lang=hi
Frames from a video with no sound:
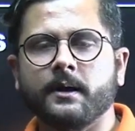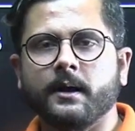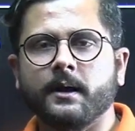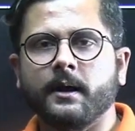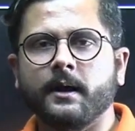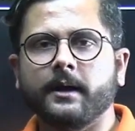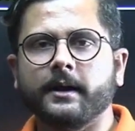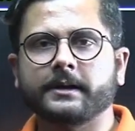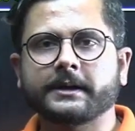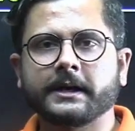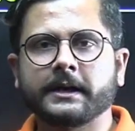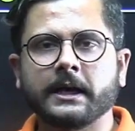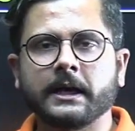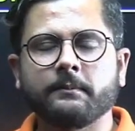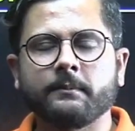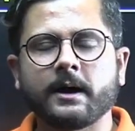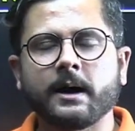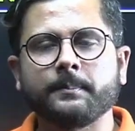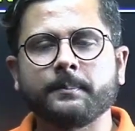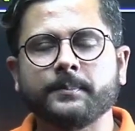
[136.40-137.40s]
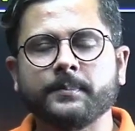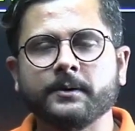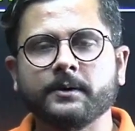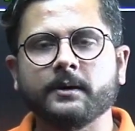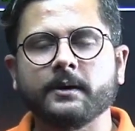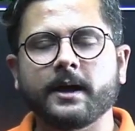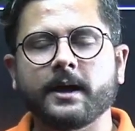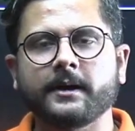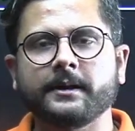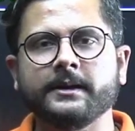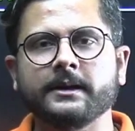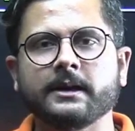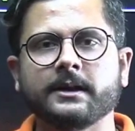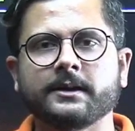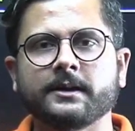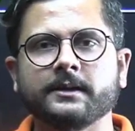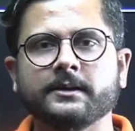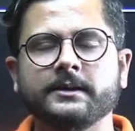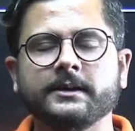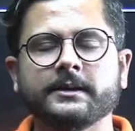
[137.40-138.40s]
इसके अलावा आप एग्रीकल्चर
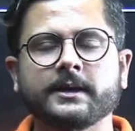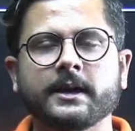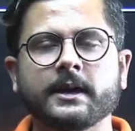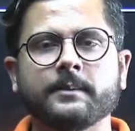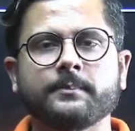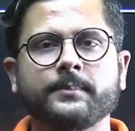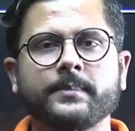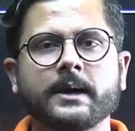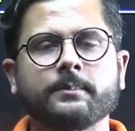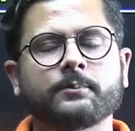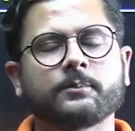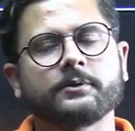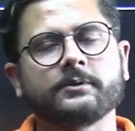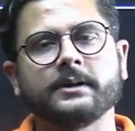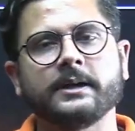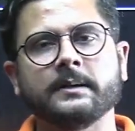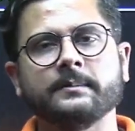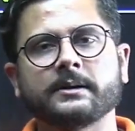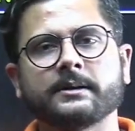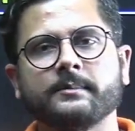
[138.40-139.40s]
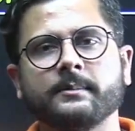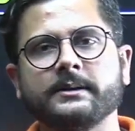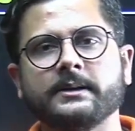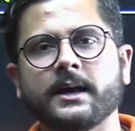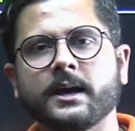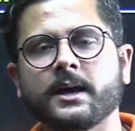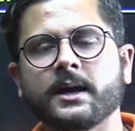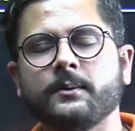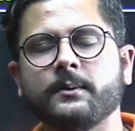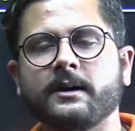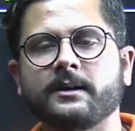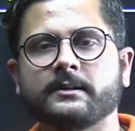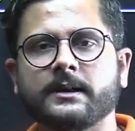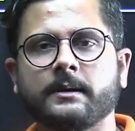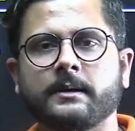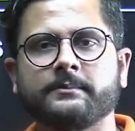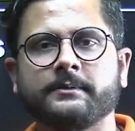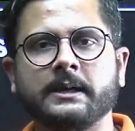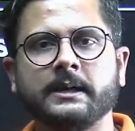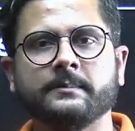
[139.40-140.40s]
जी के ऐप पर आपको सिलेबस मिल जाएगा वहाँ से आप
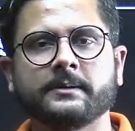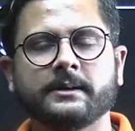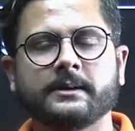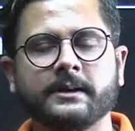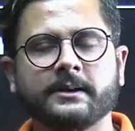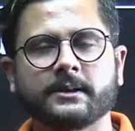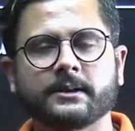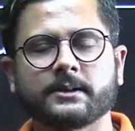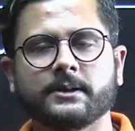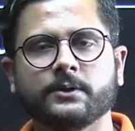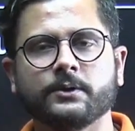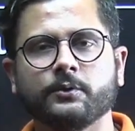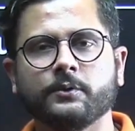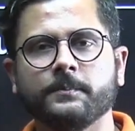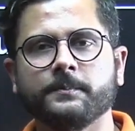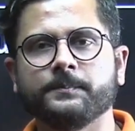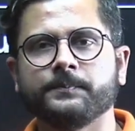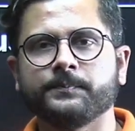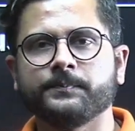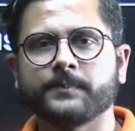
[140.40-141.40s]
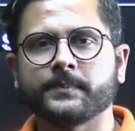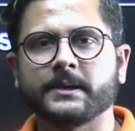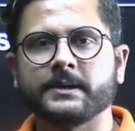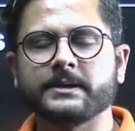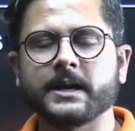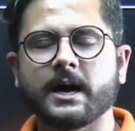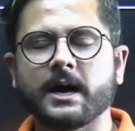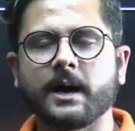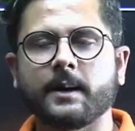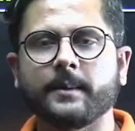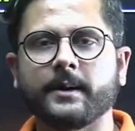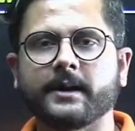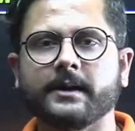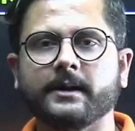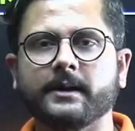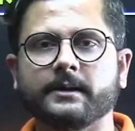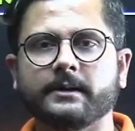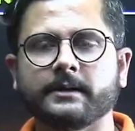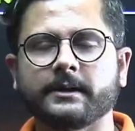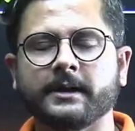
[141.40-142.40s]
सिलेबस ले सकते हो या हमारे
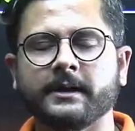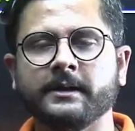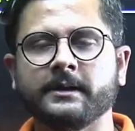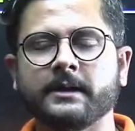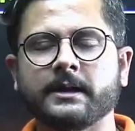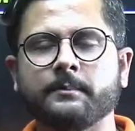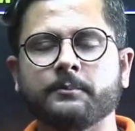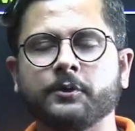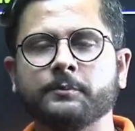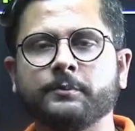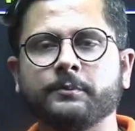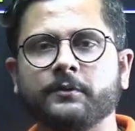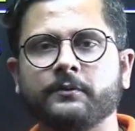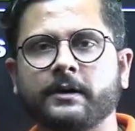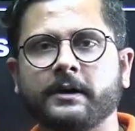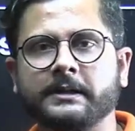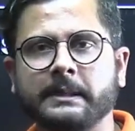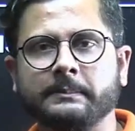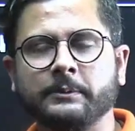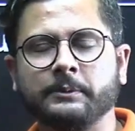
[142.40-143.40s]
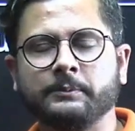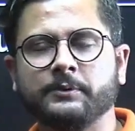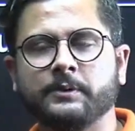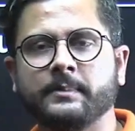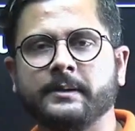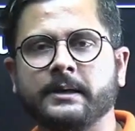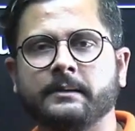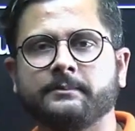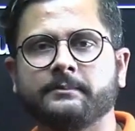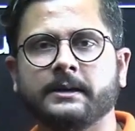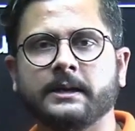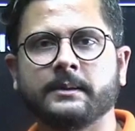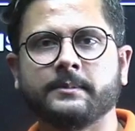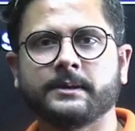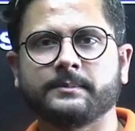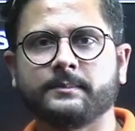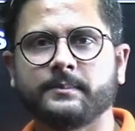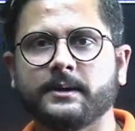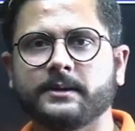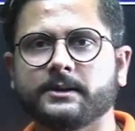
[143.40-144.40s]
टेलीग्राम ग्रुप और व्हाट्सएप ग्रुप से भी आप सिलेबस
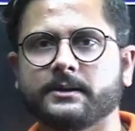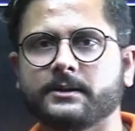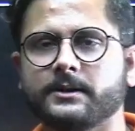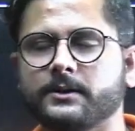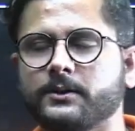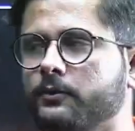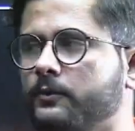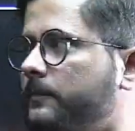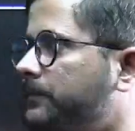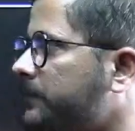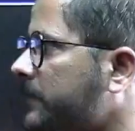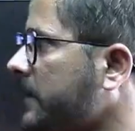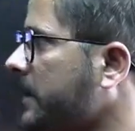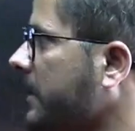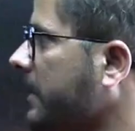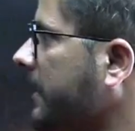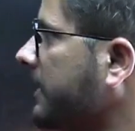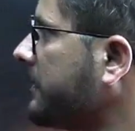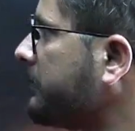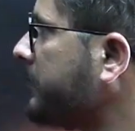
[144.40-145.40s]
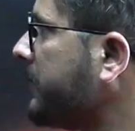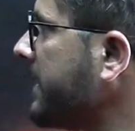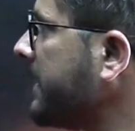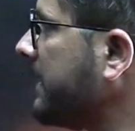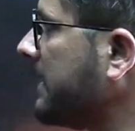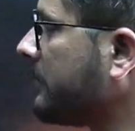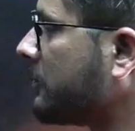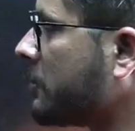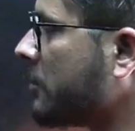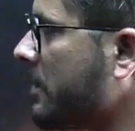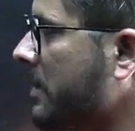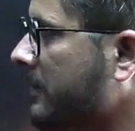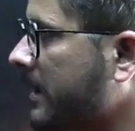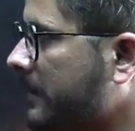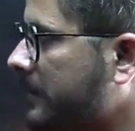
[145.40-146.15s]
पा सकते हो इस पीडीएफ को भी मैं अपने